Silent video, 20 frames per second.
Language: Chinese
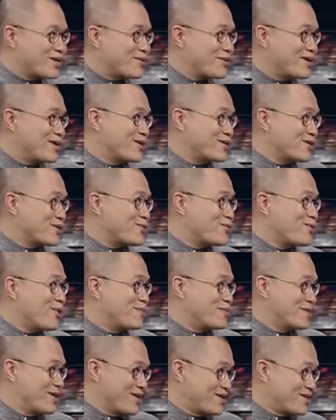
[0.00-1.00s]
回要是过
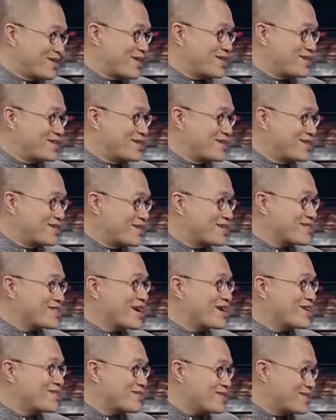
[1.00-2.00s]
不了这个呢，这
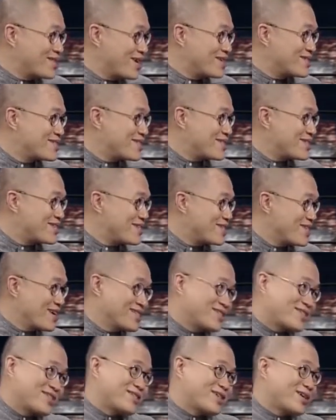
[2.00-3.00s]
三 A 就降级，
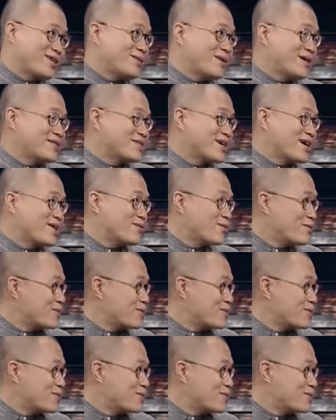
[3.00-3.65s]
降级它完蛋，我